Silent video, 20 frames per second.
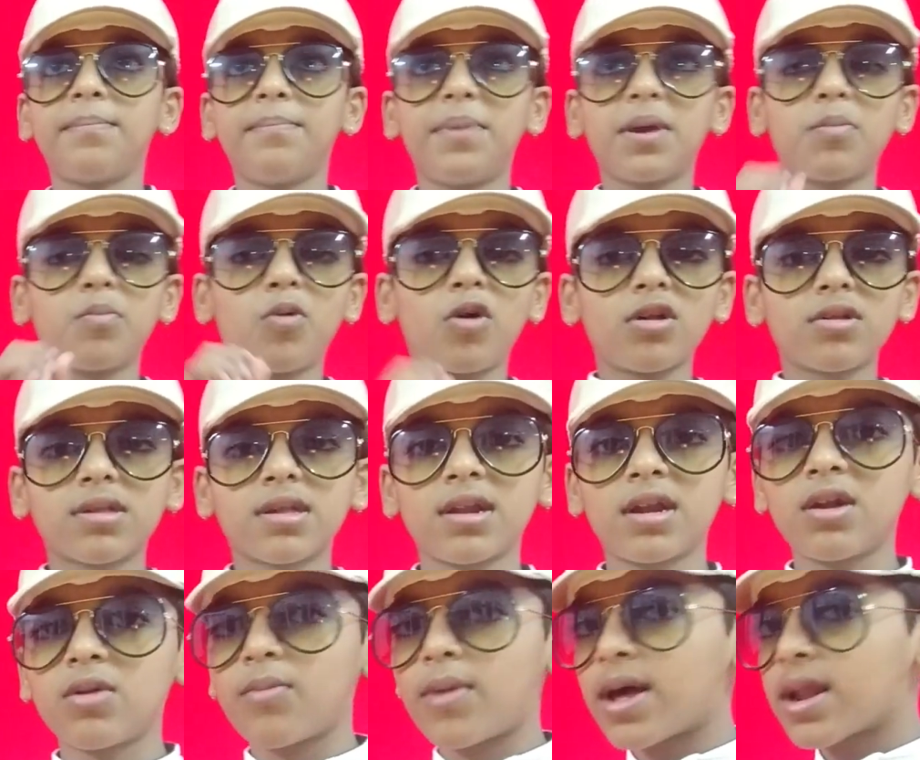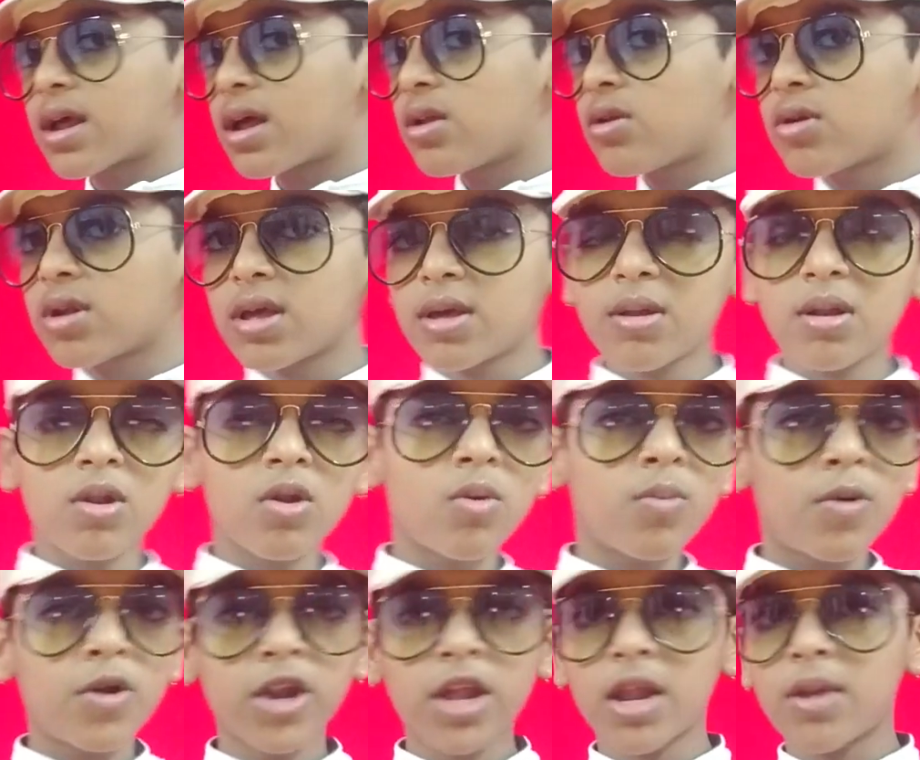బిగ్ బాస్కి రెండు మార్గాలు ఉన్నాయి
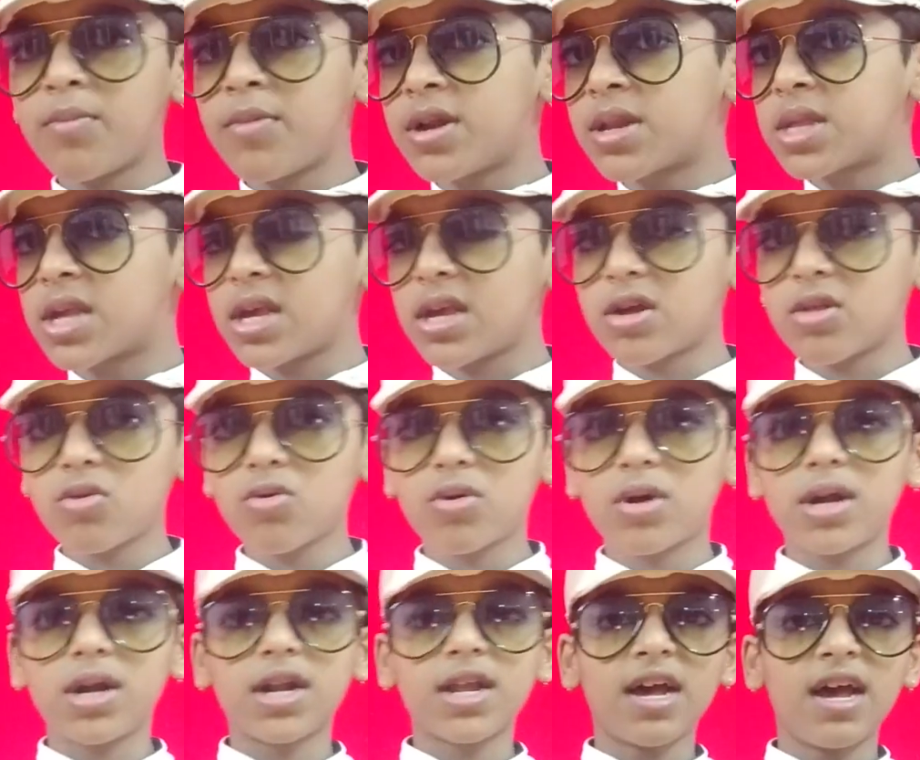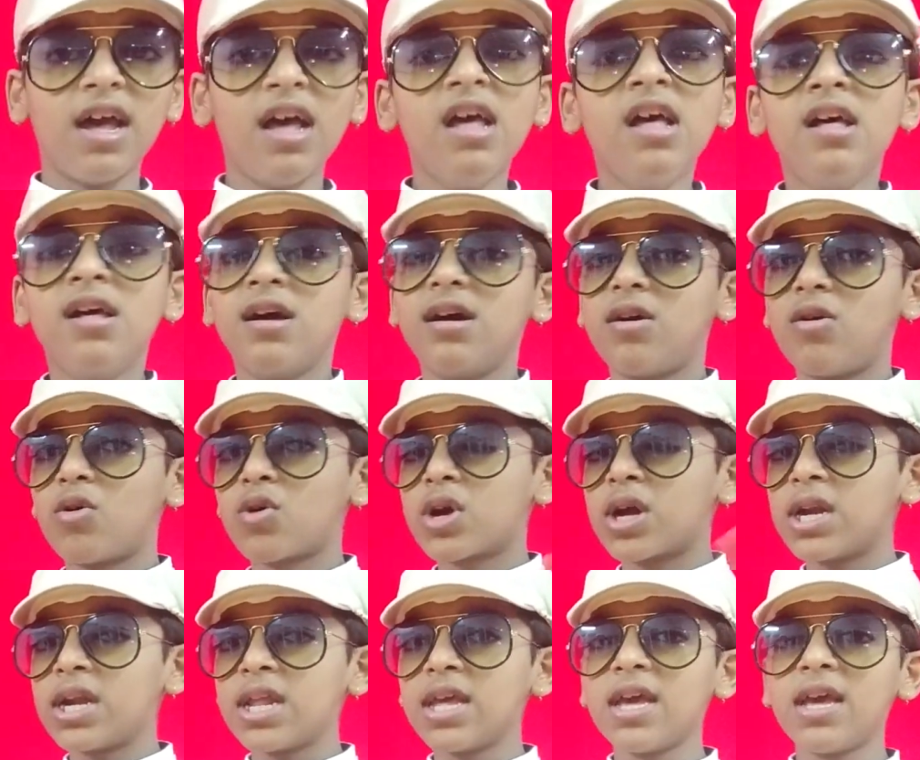లోబోని ఎలిమినేట్ చేయొద్దు అంటే
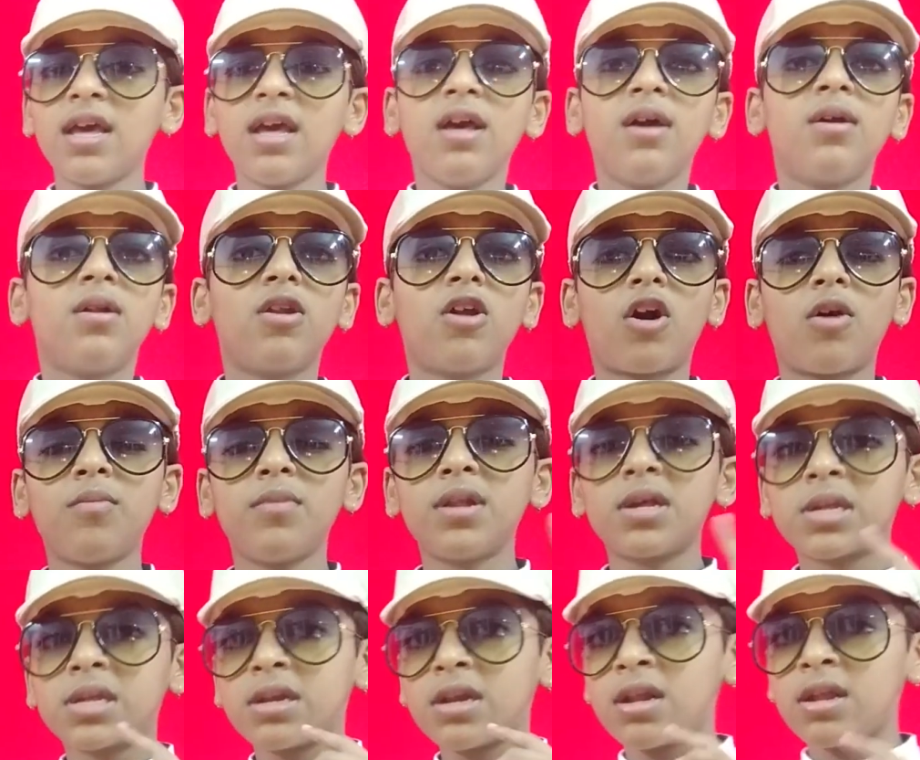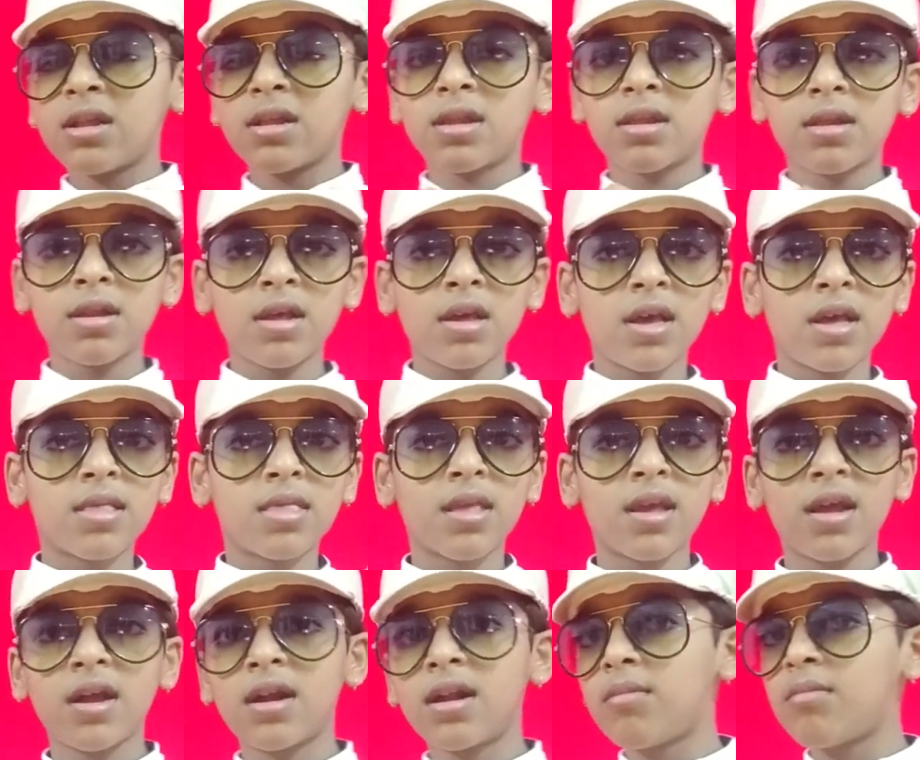ఒకటి నామినేషన్స్ని
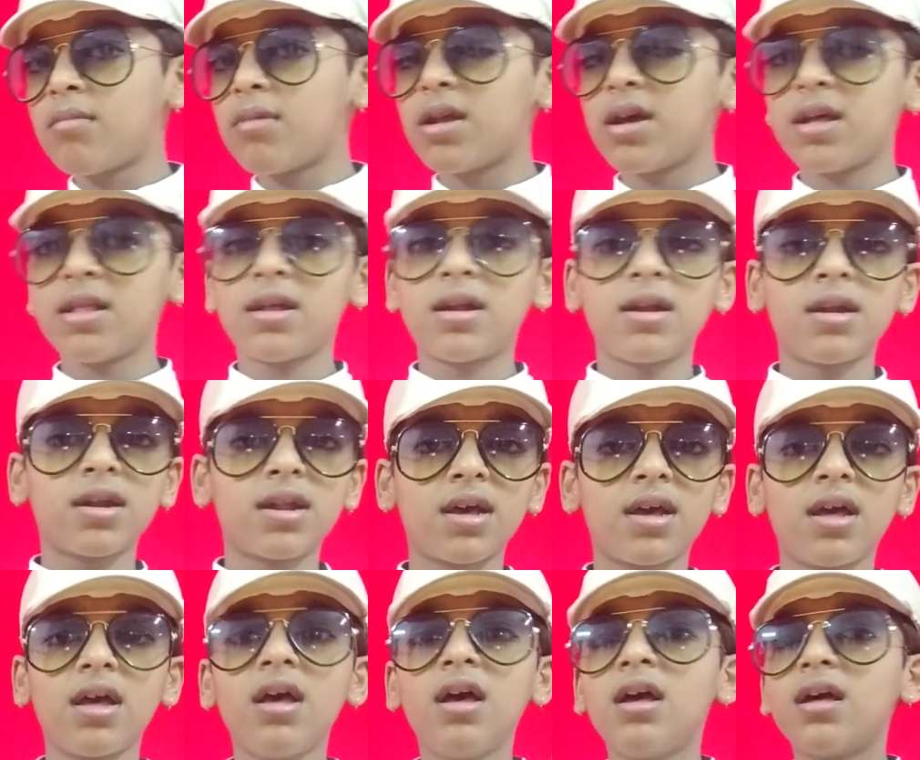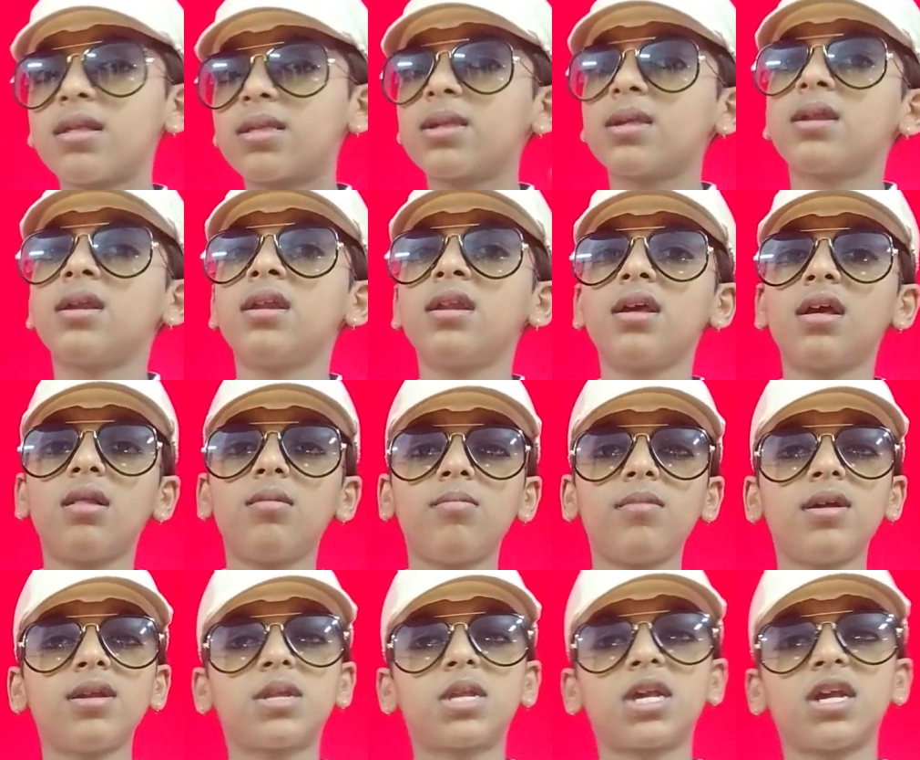ఎత్తేయడం లేదంటే సిరిని
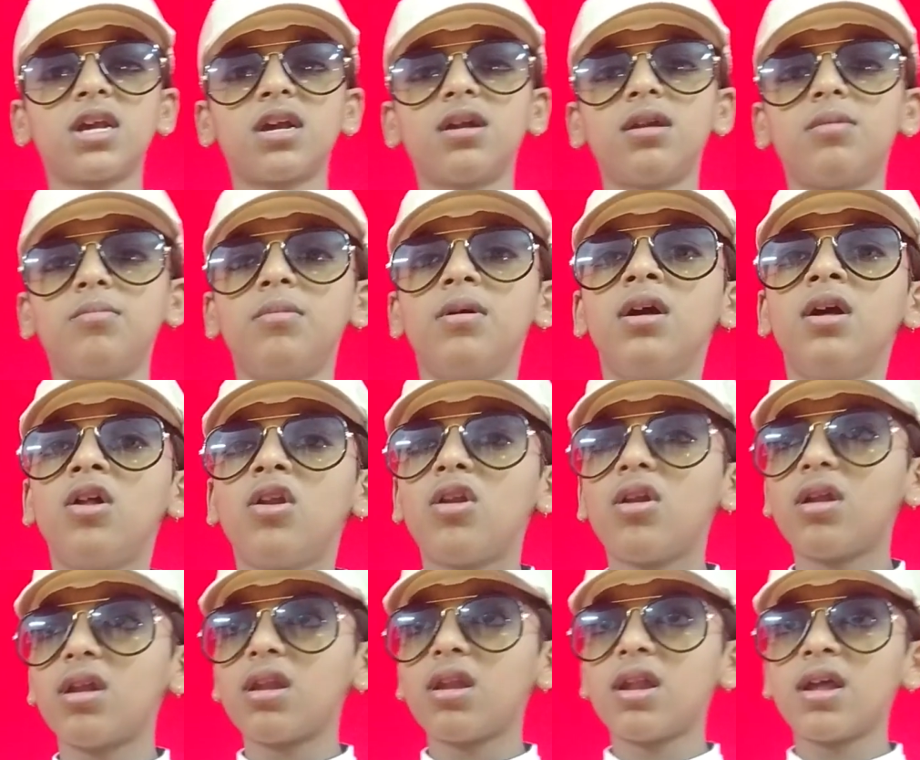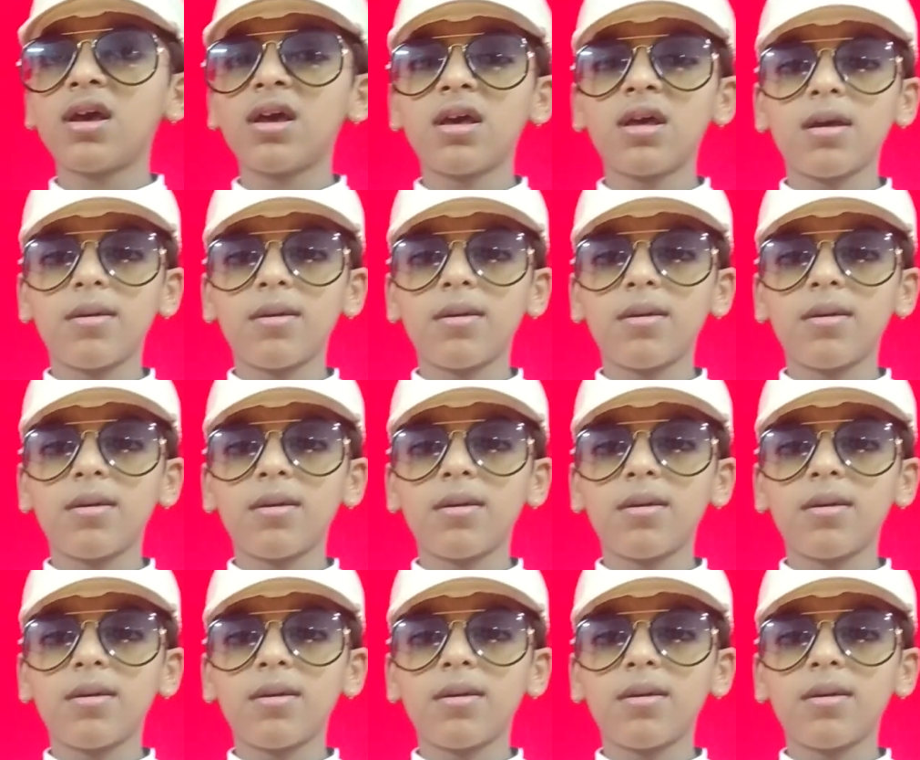ఎలిమినేట్ చేయడం లే